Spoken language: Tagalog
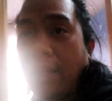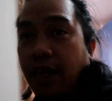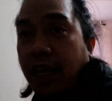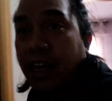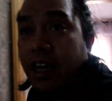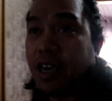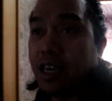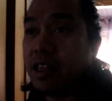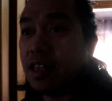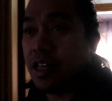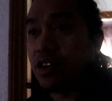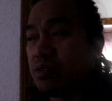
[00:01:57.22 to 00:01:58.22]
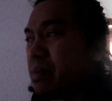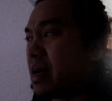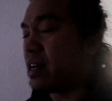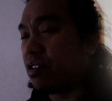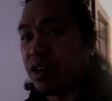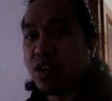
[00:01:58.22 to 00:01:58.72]
And ayun,
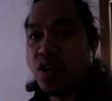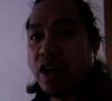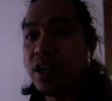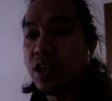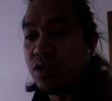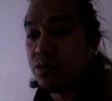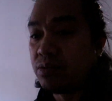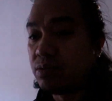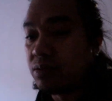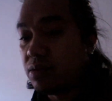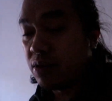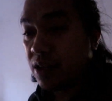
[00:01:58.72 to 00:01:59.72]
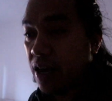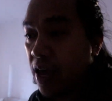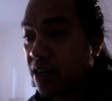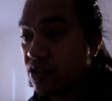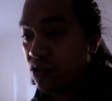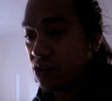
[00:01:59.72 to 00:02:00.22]
bala ko rin kuhanin yung
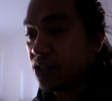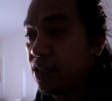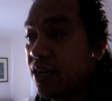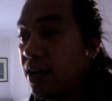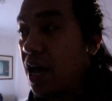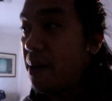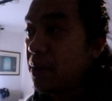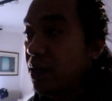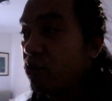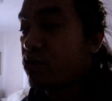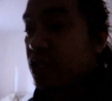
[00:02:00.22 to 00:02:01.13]
exhaust ng aming